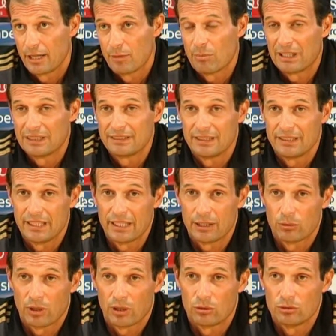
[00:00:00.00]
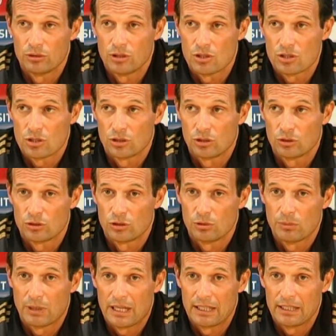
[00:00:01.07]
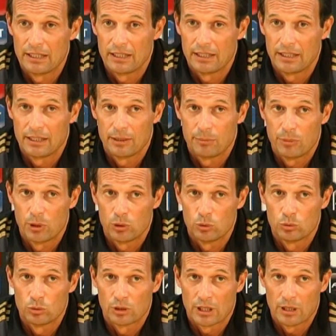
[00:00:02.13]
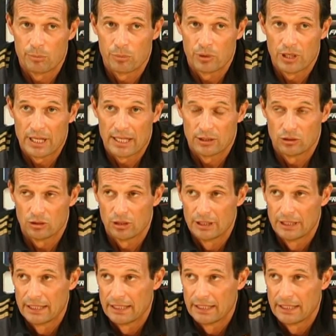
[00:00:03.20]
e mantenere una condizione ottimale per tutto il campionato.